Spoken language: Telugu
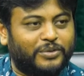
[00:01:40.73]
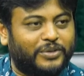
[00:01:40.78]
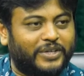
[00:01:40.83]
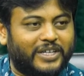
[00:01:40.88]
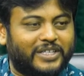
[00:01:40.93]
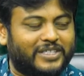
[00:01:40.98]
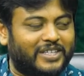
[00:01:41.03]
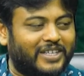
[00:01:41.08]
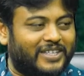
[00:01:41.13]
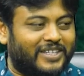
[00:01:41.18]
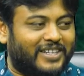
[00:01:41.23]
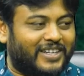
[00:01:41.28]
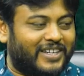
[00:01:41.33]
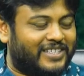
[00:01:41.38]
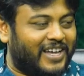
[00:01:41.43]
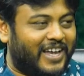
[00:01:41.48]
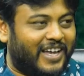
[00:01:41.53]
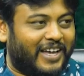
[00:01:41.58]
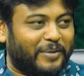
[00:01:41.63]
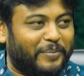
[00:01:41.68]

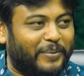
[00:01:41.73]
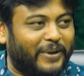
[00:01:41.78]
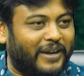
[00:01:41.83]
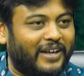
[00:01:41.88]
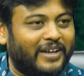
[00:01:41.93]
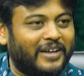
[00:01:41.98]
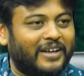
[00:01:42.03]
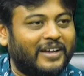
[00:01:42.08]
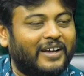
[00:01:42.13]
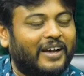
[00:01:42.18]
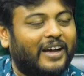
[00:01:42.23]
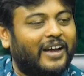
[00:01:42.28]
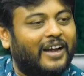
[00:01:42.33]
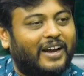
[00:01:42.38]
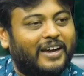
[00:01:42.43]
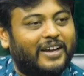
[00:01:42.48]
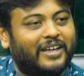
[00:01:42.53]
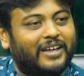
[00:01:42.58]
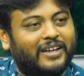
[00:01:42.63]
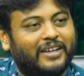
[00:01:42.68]
రీచ్ అంటే
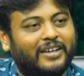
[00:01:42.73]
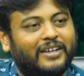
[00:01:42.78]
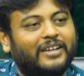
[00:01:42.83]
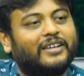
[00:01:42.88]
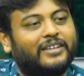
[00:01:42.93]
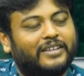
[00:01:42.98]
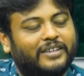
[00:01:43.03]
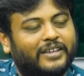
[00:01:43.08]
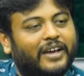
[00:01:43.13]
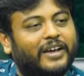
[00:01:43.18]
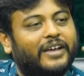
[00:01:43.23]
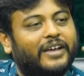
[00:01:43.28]
అంటే జనరల్ గా